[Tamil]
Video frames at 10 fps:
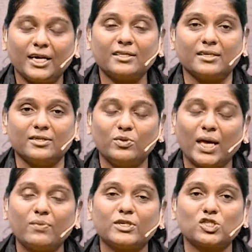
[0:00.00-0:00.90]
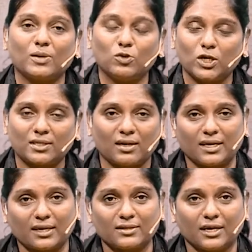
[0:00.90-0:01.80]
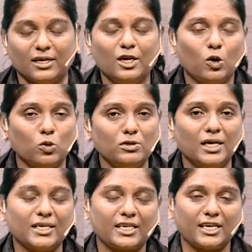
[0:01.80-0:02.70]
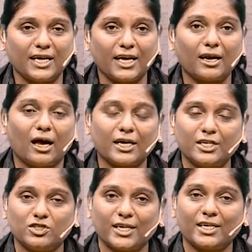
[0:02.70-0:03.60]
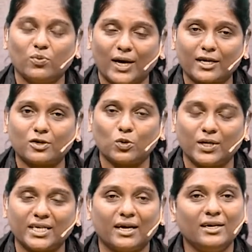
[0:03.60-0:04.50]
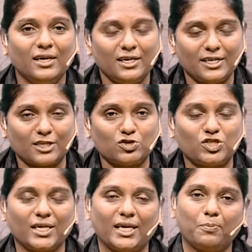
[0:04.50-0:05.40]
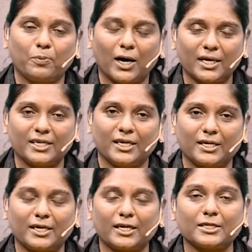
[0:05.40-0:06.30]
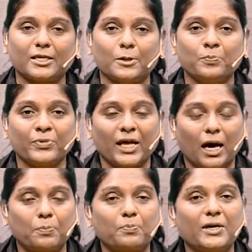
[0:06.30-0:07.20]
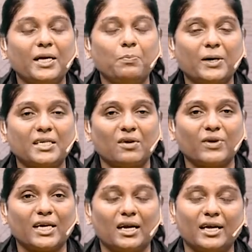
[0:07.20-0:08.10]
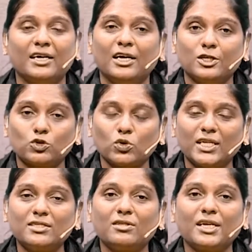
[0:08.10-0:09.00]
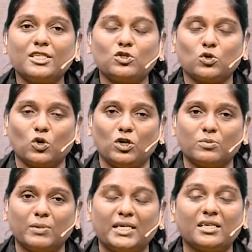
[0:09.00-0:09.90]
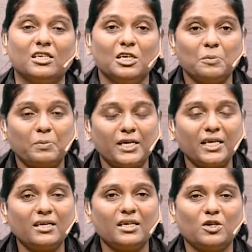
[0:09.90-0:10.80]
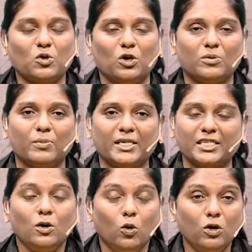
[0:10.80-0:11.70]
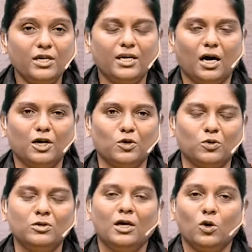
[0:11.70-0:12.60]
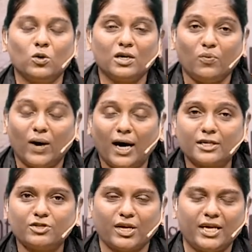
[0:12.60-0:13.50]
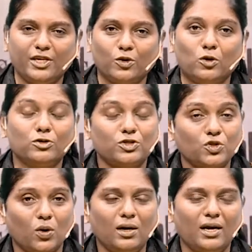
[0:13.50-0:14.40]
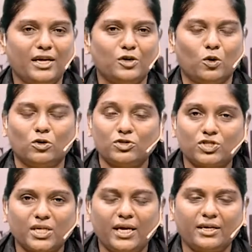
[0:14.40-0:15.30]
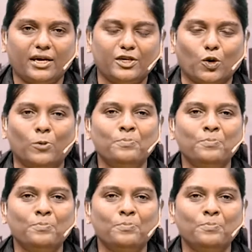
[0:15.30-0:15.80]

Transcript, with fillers: இது தீப சமூகத்திலிருந்து உங்களுக்கு நேராக இன்றைக்கு வரக்கூடிய எச்சரிப்பாக இருக்கிறது அப்படிப்பட்டவைகளை சுதந்திரித்து கொள்ளும்படி பிடுங்கி கொள்ளும்படி ஒரு நாளும் உங்கள் வார்த்தையோ சொல்லையோ செய்கையோ